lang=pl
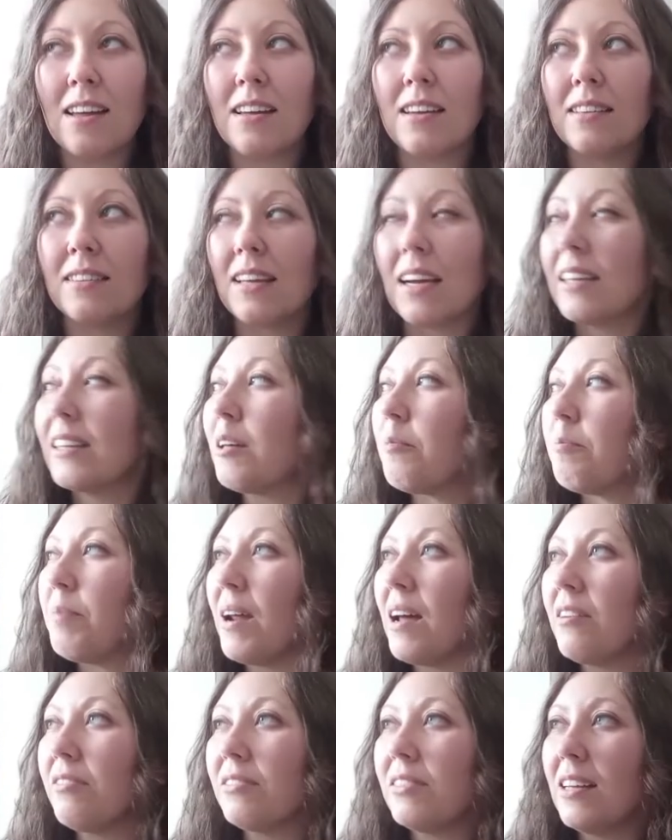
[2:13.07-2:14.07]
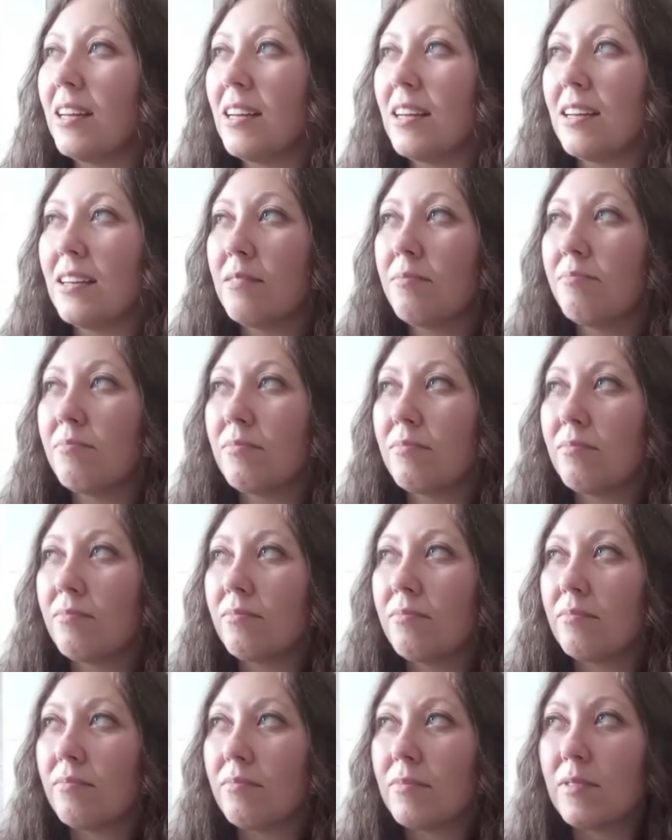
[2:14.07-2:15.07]
tak naprawdę
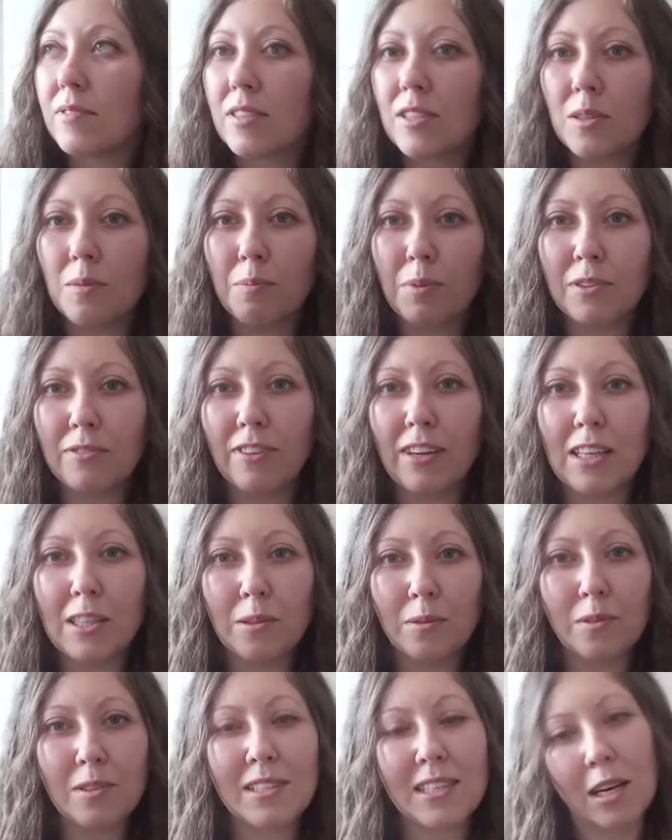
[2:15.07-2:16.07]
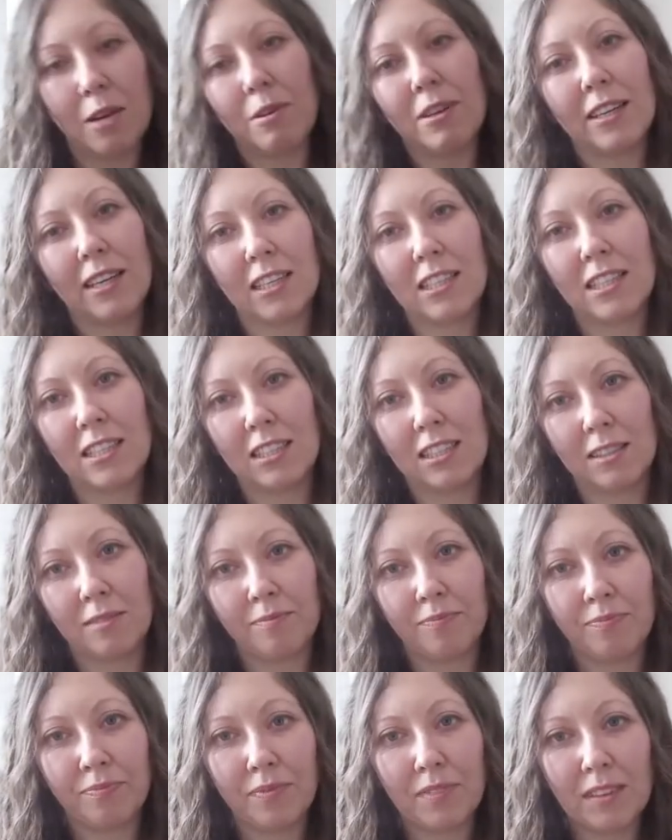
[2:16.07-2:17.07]
mm, są podwaliną do całej
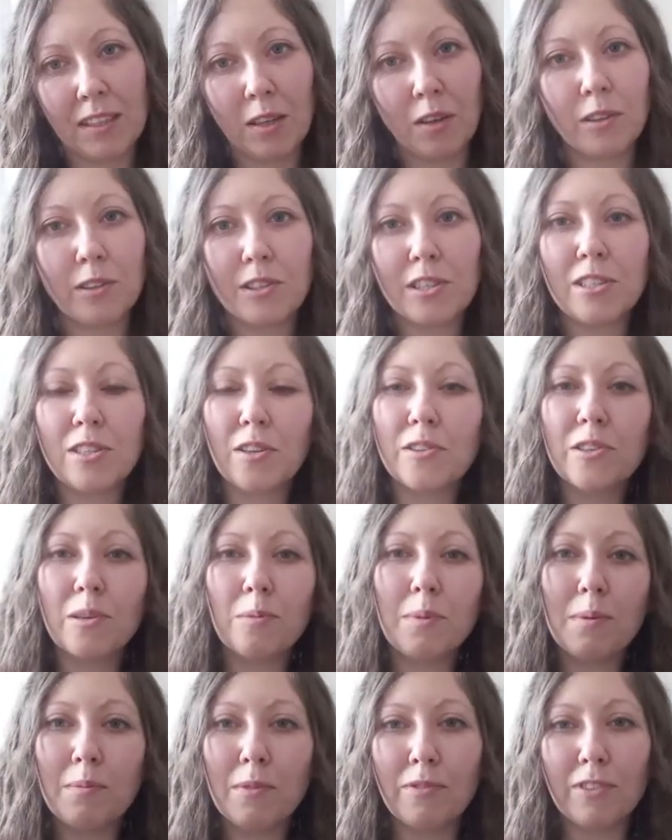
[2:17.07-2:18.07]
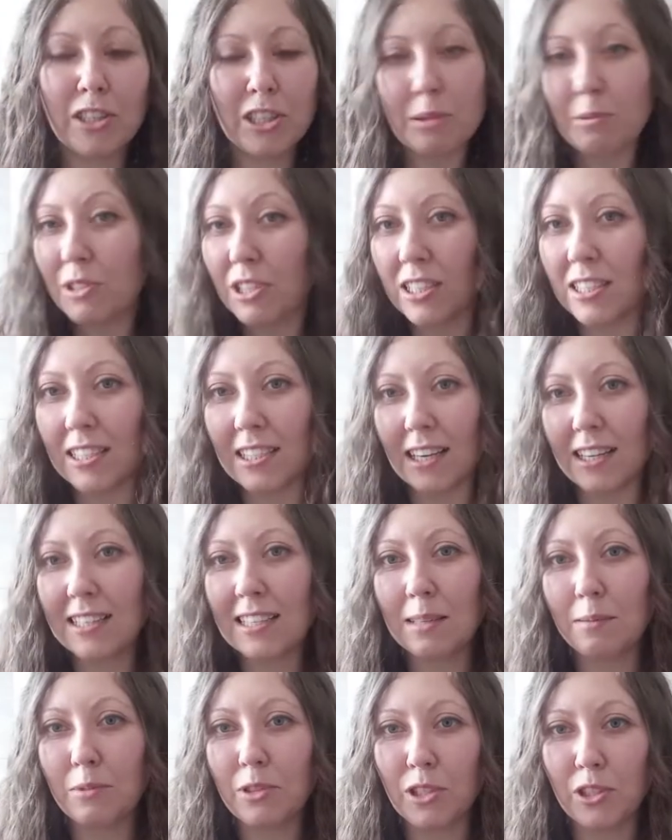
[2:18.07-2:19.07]
reszty tego, co zrobimy w naszym
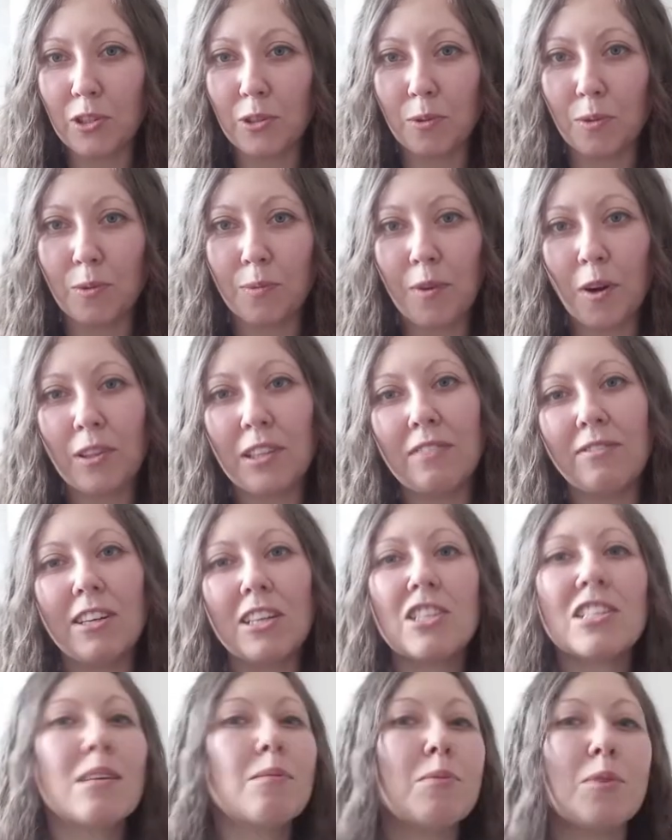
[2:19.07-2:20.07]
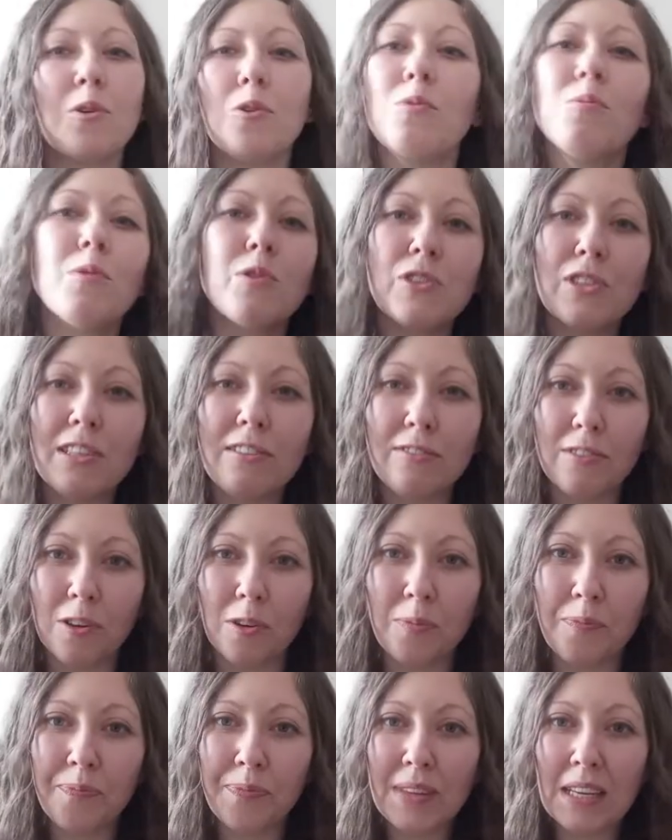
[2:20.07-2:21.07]
chrześcijańskim życiu. One wręcz nam to umożliwią
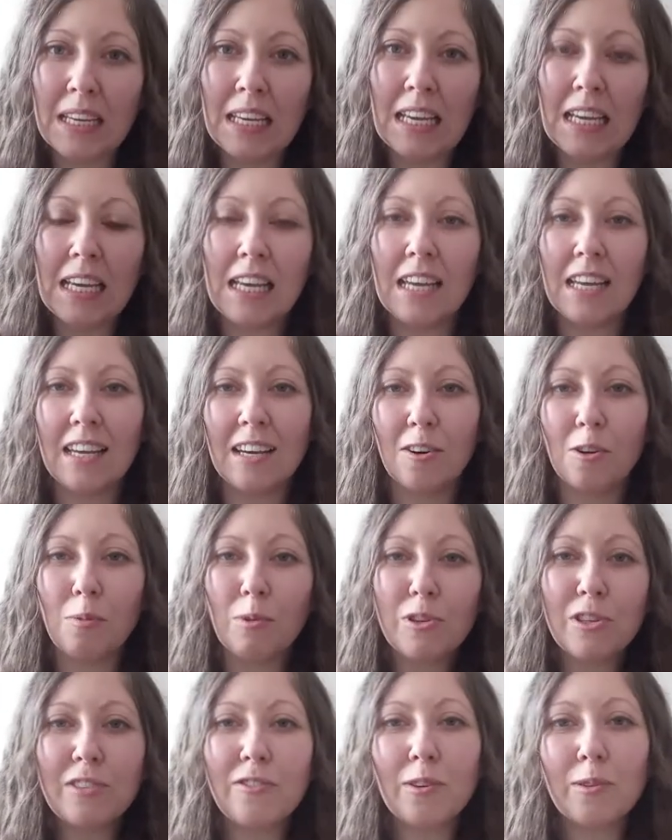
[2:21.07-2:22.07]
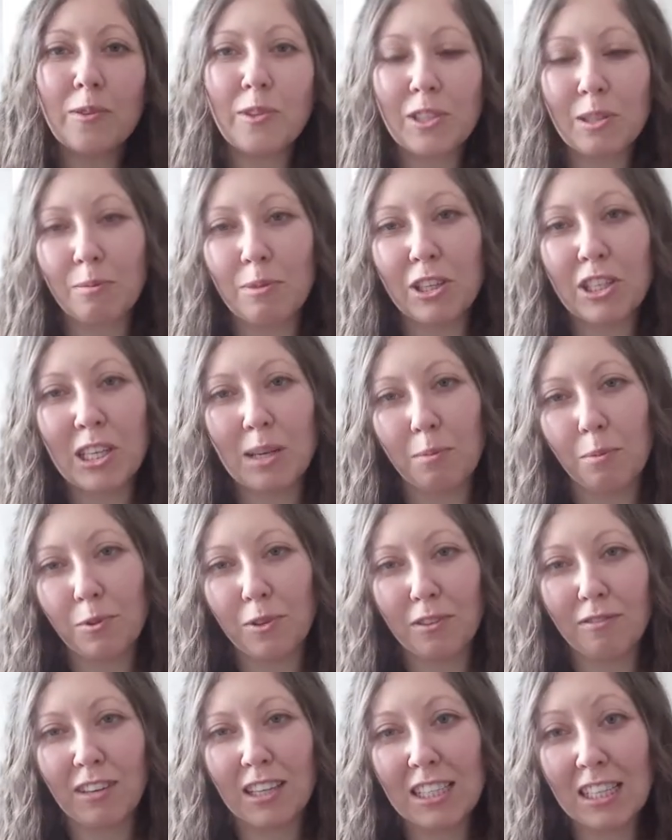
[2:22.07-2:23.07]
umożliwią to, żeby nasza
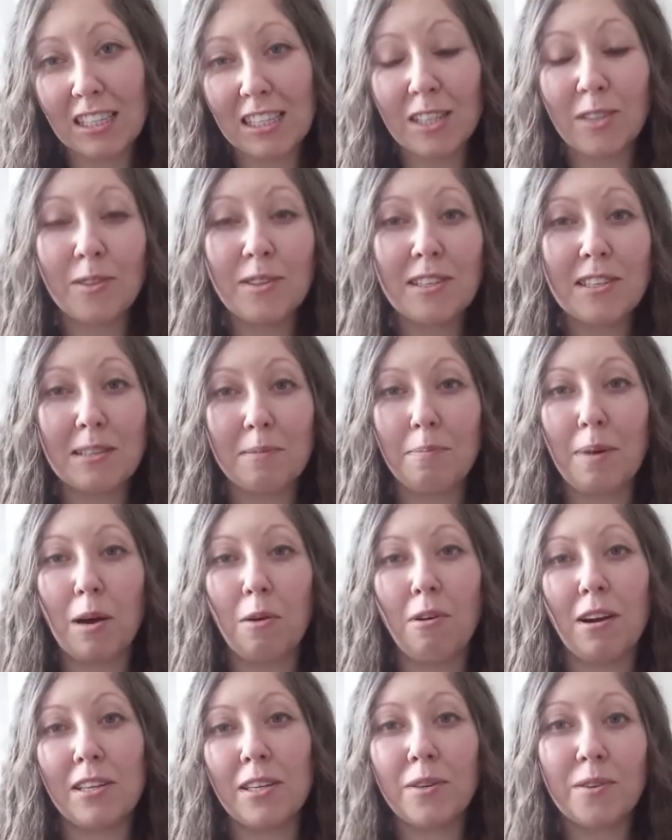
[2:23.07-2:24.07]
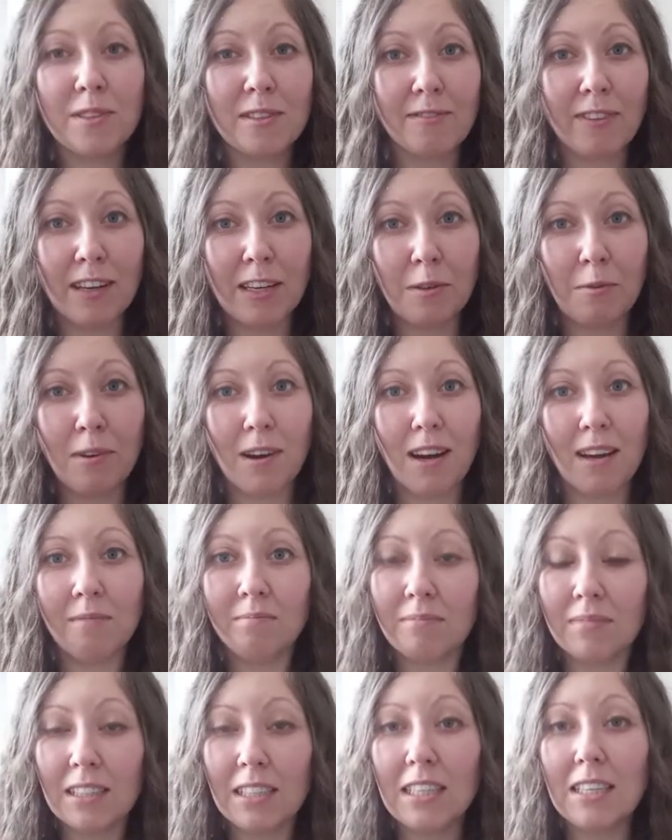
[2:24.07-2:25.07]
budowla się nie rozsypała, nie rozwaliła
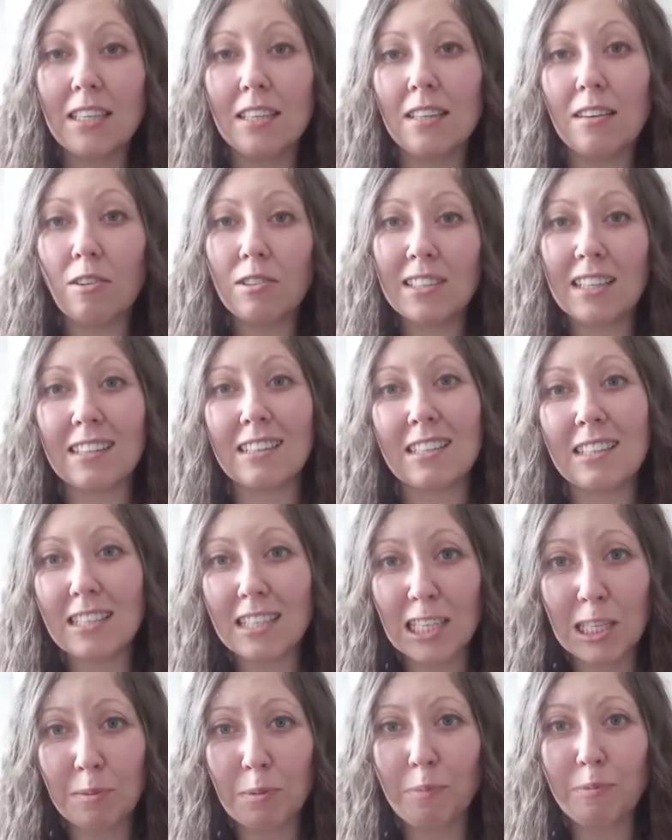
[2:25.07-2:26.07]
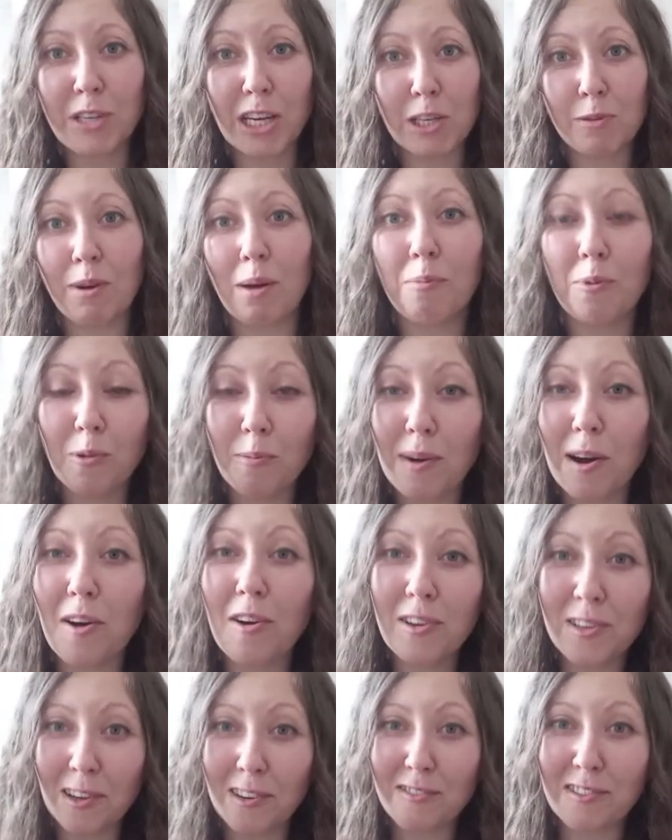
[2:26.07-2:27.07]
i ostatecznie, żeby przeszła próbę
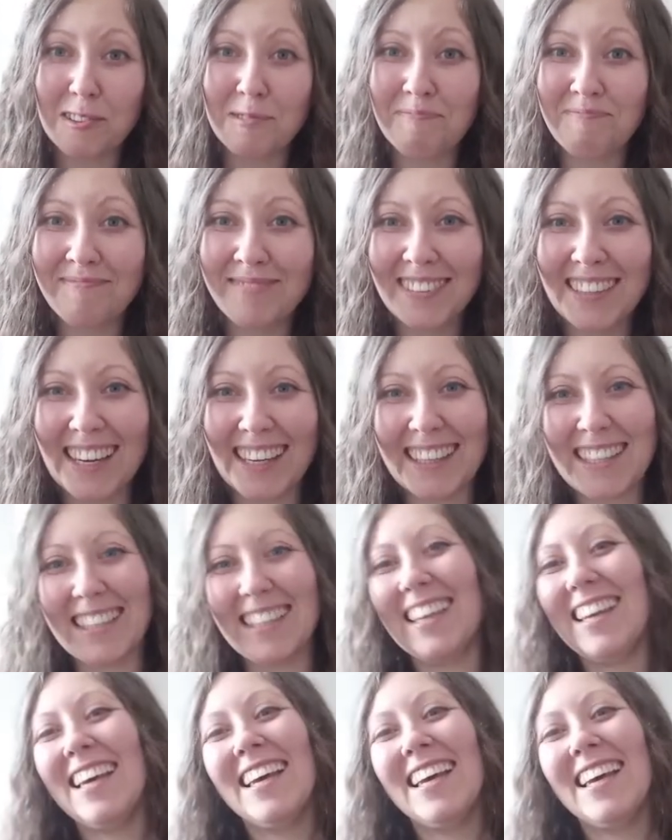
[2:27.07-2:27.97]
ogniową, kiedy,